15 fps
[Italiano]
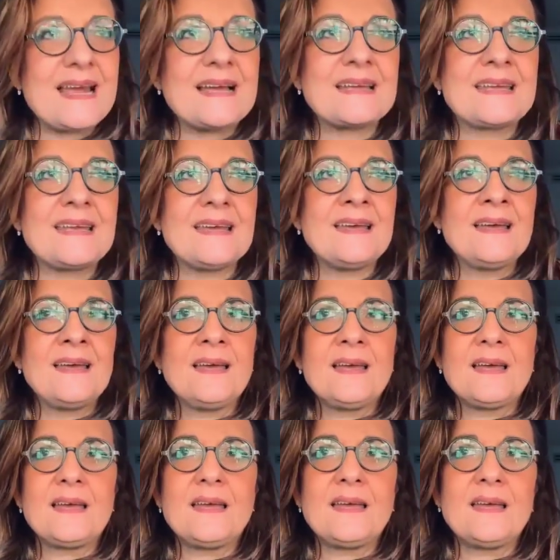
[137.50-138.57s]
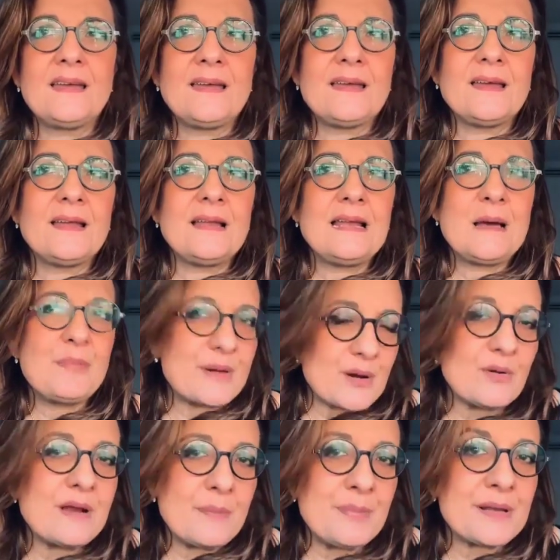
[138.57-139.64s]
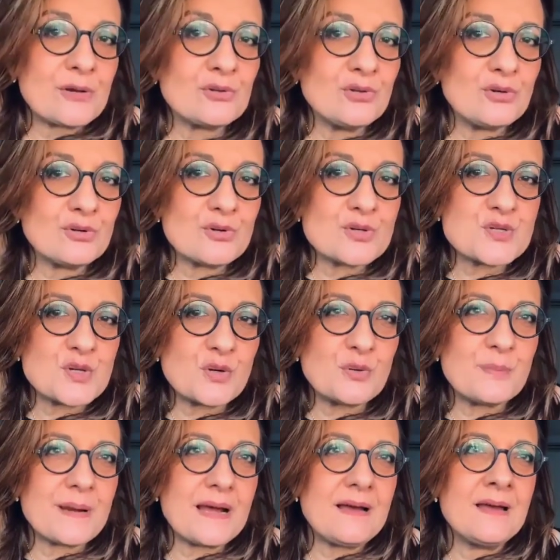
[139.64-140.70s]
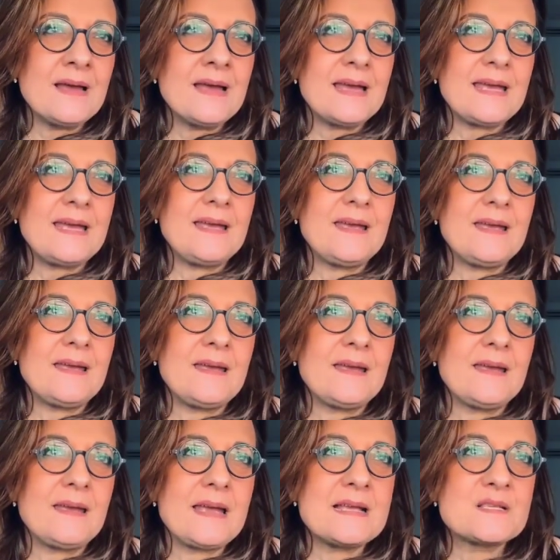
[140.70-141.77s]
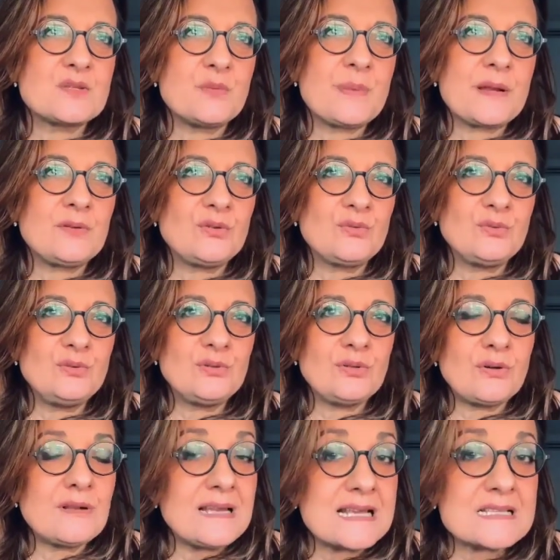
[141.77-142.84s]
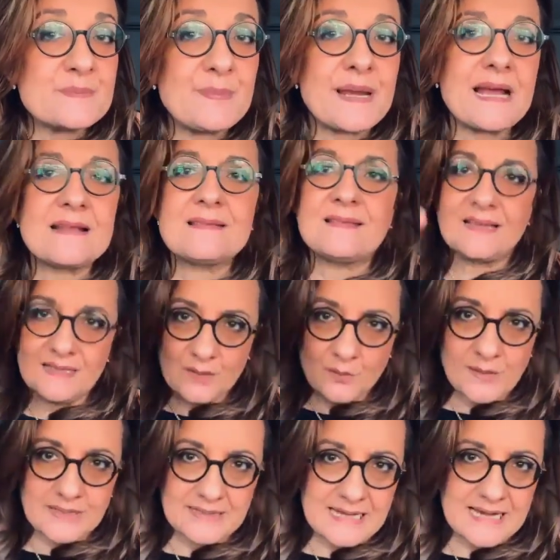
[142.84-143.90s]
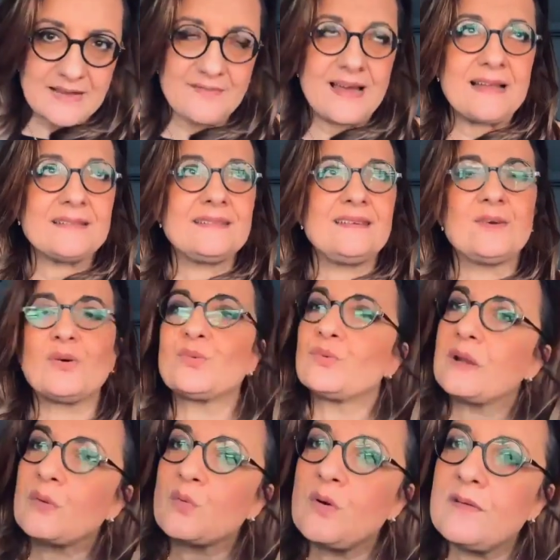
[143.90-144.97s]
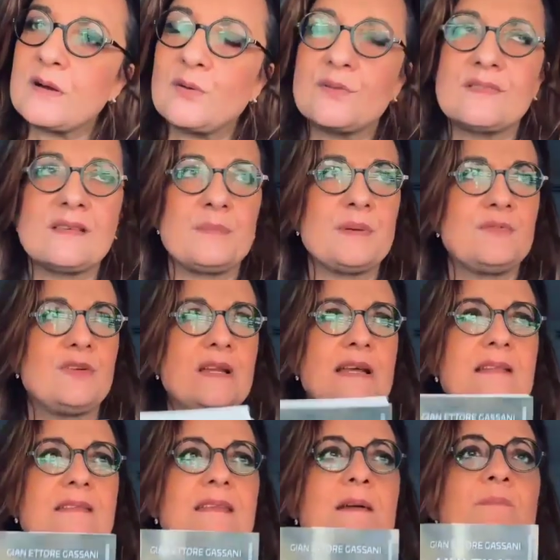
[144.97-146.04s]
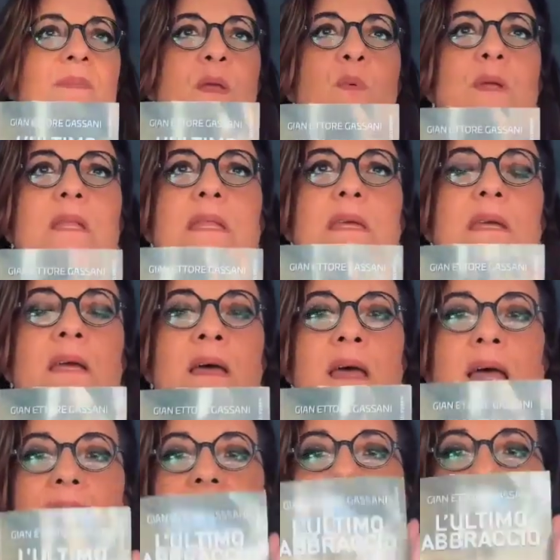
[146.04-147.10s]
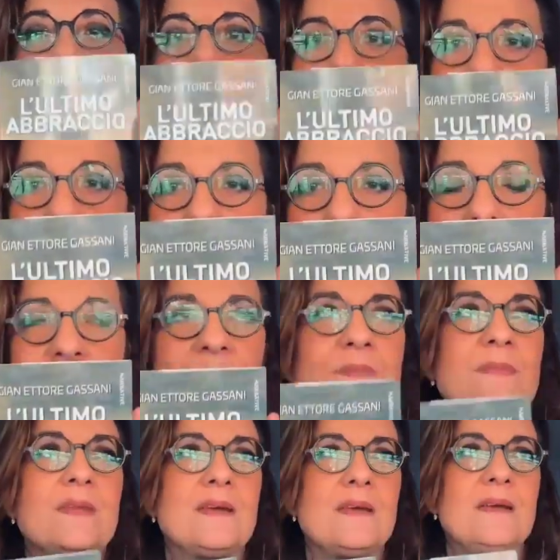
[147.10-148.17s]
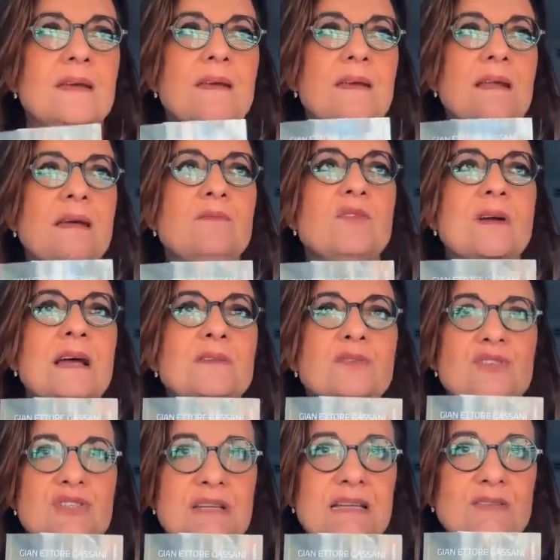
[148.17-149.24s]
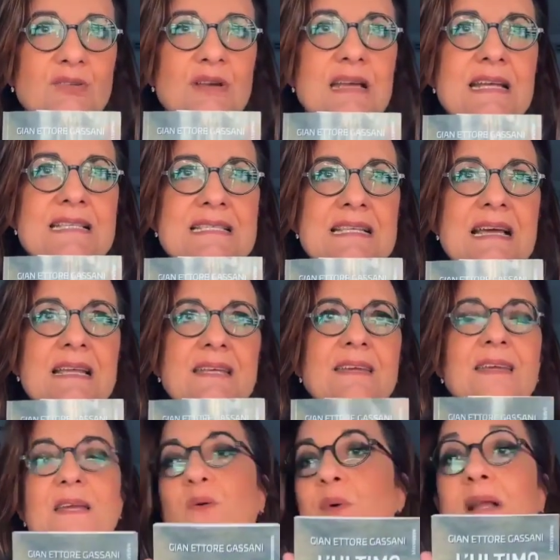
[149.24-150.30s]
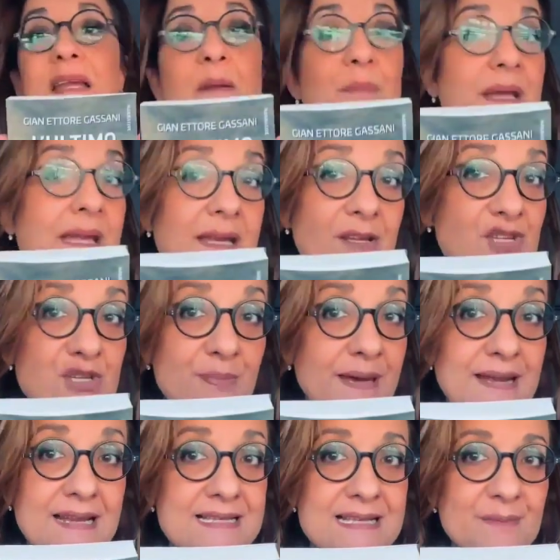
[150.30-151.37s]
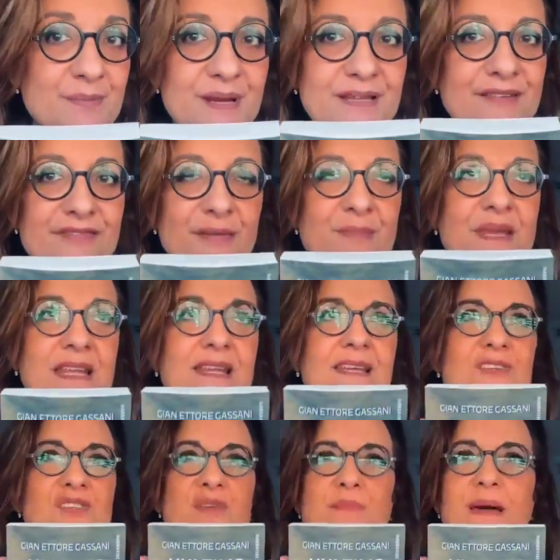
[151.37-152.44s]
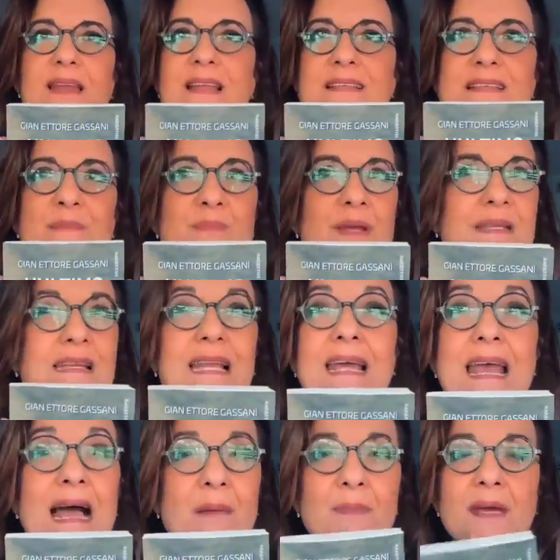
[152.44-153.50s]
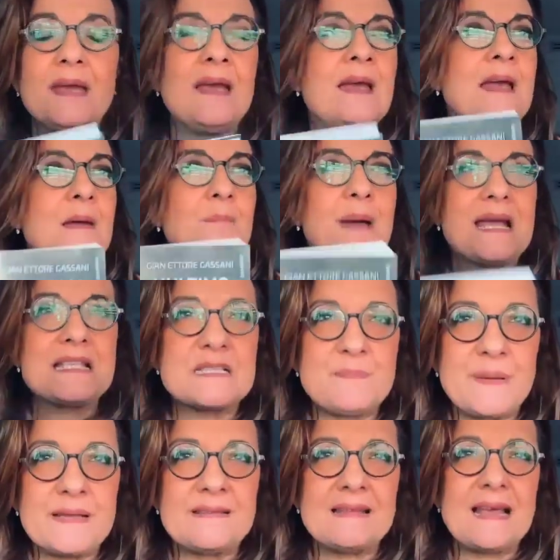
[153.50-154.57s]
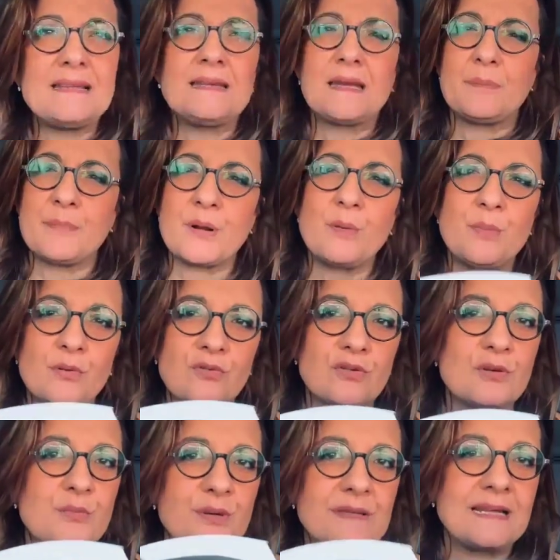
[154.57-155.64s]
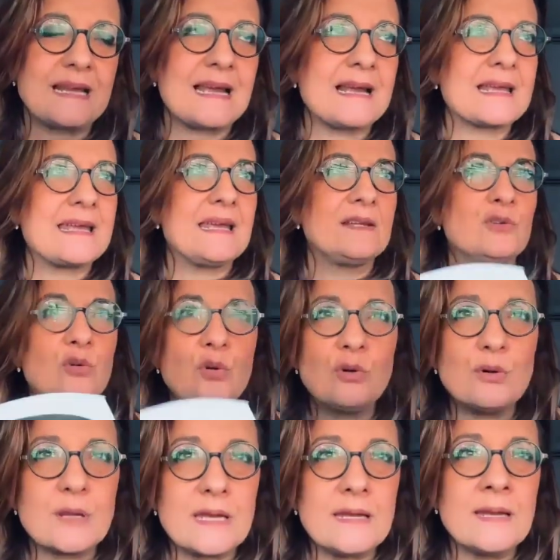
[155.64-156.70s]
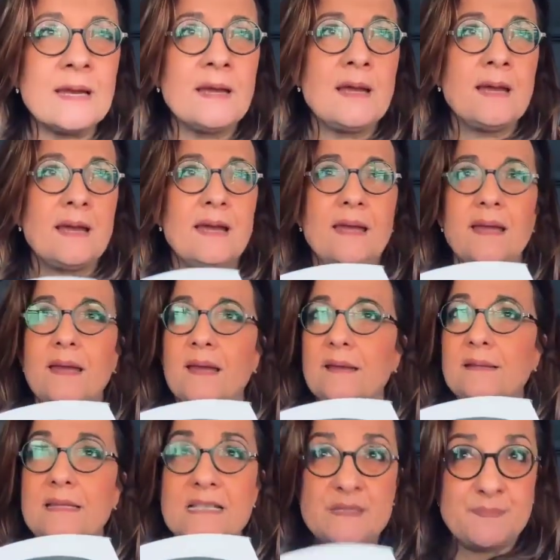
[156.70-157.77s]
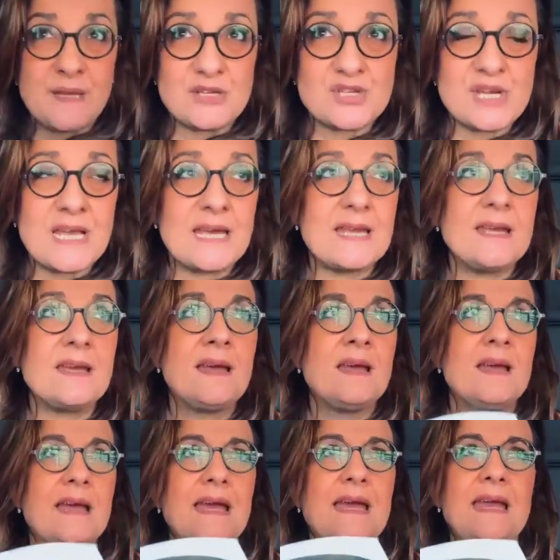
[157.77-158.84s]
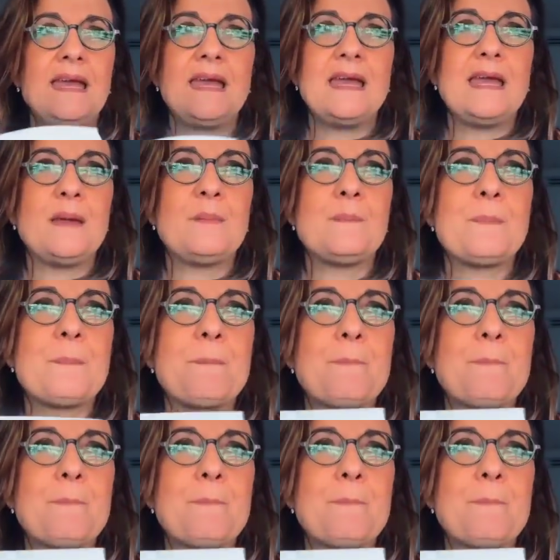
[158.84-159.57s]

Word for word: anche eh, la parola perdono sopra e, e soprattutto la speranza di guardare avanti con una nuova consapevolezza. Quindi anche qui eh, l'avvocato Gianettore Gassani in qualche maniera ci parla sempre di famiglie, ci parla sempre di legami mai spezzati che però possono portare anche dolori, eh, dispiaceri. Eh,